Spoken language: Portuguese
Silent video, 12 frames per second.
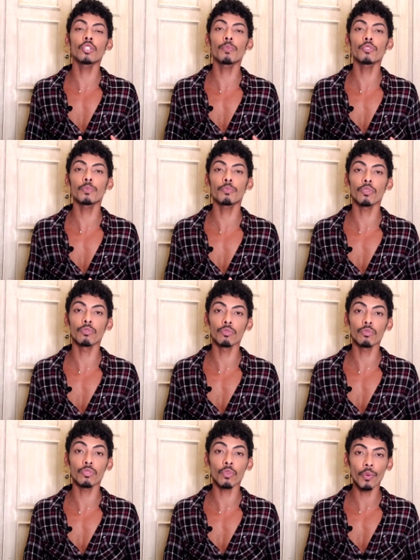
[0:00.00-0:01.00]
tipo de
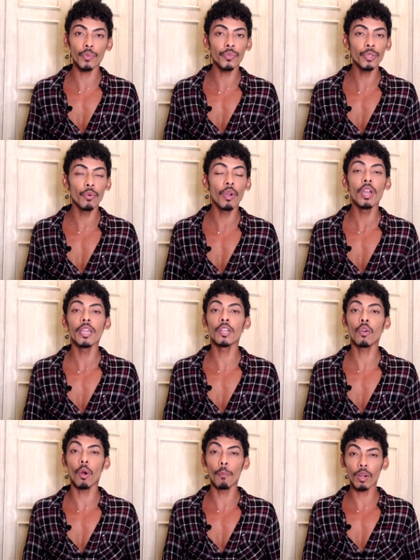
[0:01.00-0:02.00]
produtos com fio
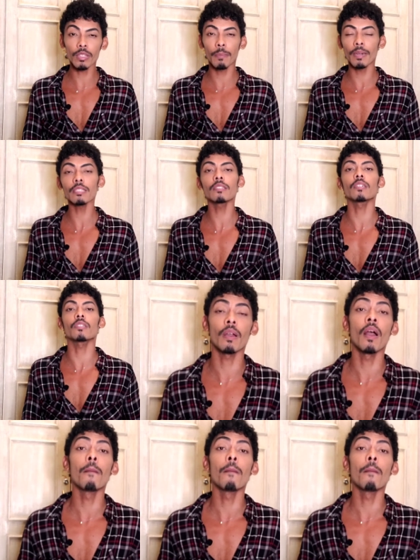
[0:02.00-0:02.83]
incomoda bastante,